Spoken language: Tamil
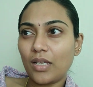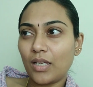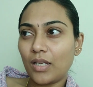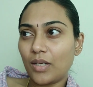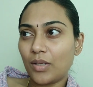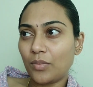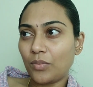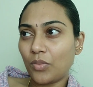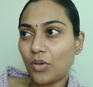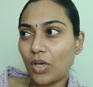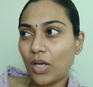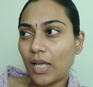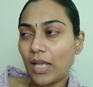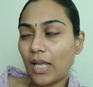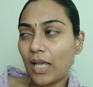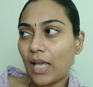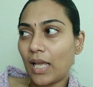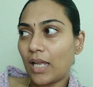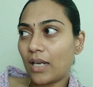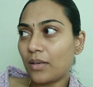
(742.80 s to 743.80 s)
என்னும்
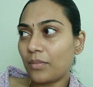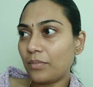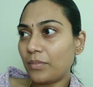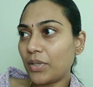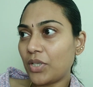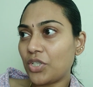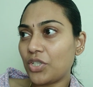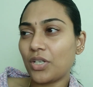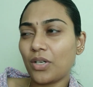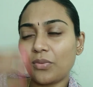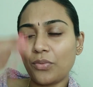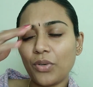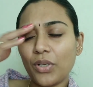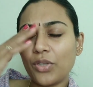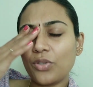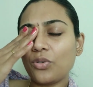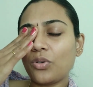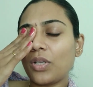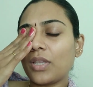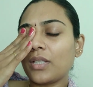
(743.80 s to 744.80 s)
அல்பீஷியாவோ
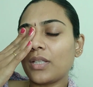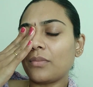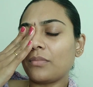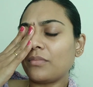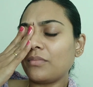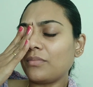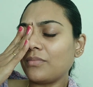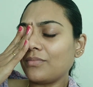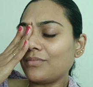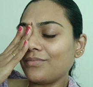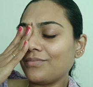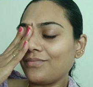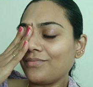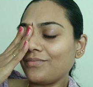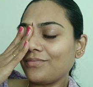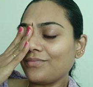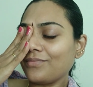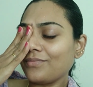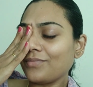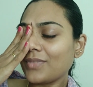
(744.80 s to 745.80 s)
ஏதோ அந்த
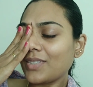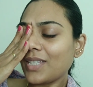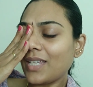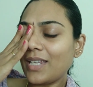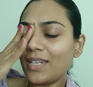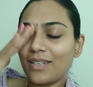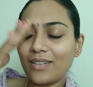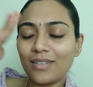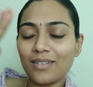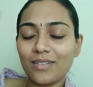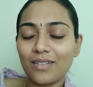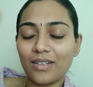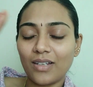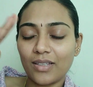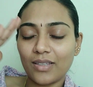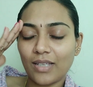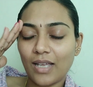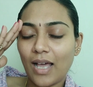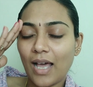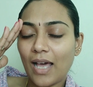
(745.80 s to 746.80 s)
ஸ்கின்
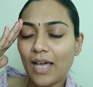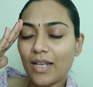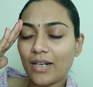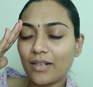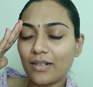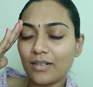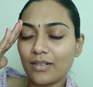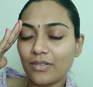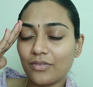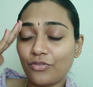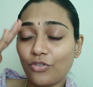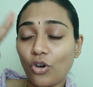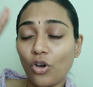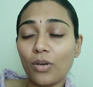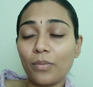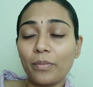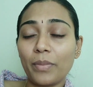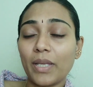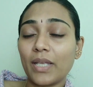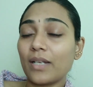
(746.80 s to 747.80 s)
அந்த ஹேர்
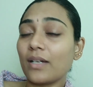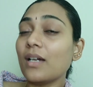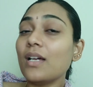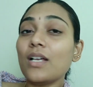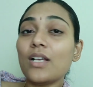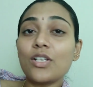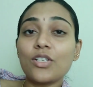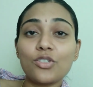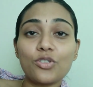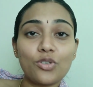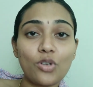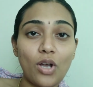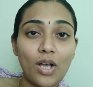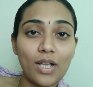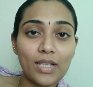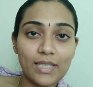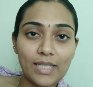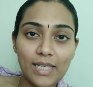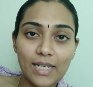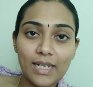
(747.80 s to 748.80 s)
ஃபால் பேர் ஸோ
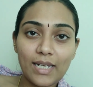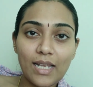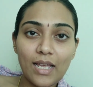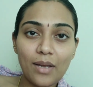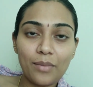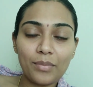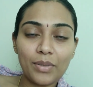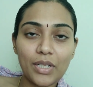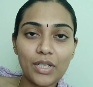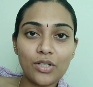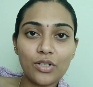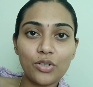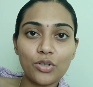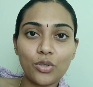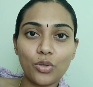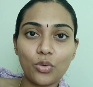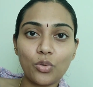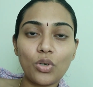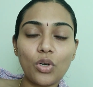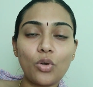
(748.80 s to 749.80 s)
அது இல்லை அப்படின்னு
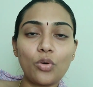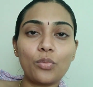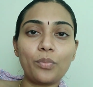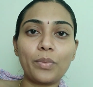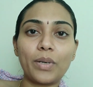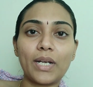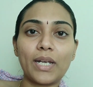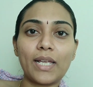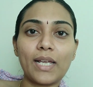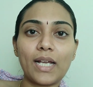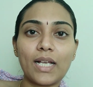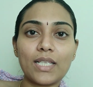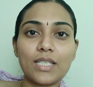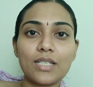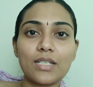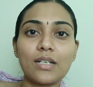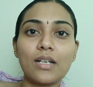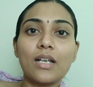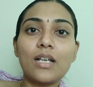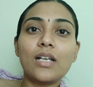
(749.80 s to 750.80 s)
ரூல் அவுட்
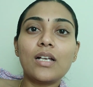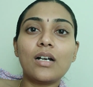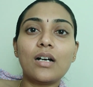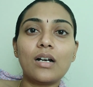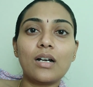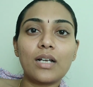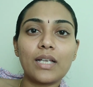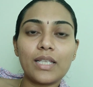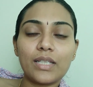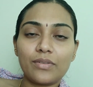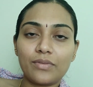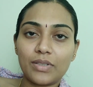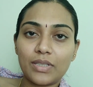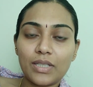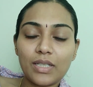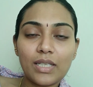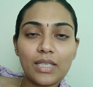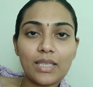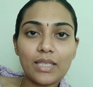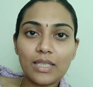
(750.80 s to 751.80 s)
பண்ணியாச்சு இதை
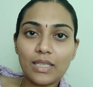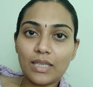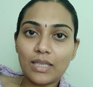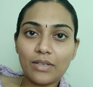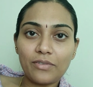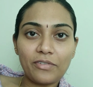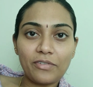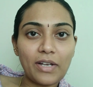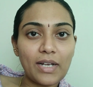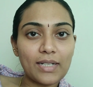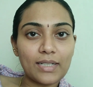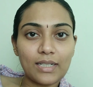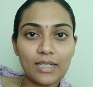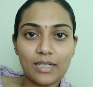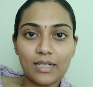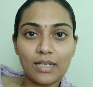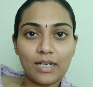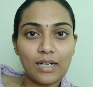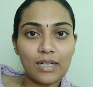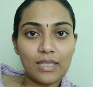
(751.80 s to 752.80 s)
வந்து இந்த இந்த
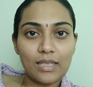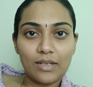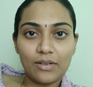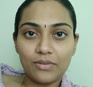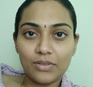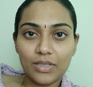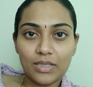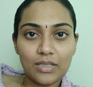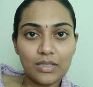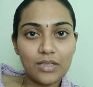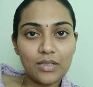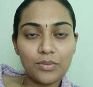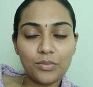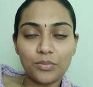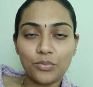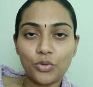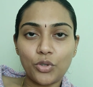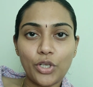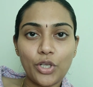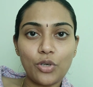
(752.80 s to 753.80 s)
ஃபேக்டர்னால தான் வந்து
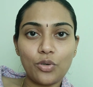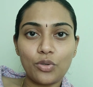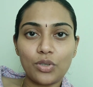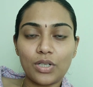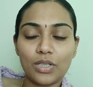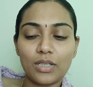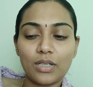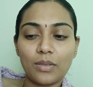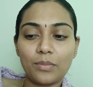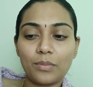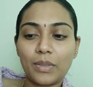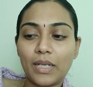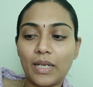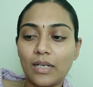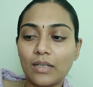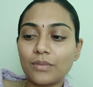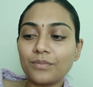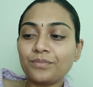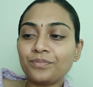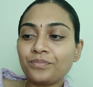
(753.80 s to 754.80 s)
முடி கொட்டுது
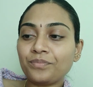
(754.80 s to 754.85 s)
அப்படின்னு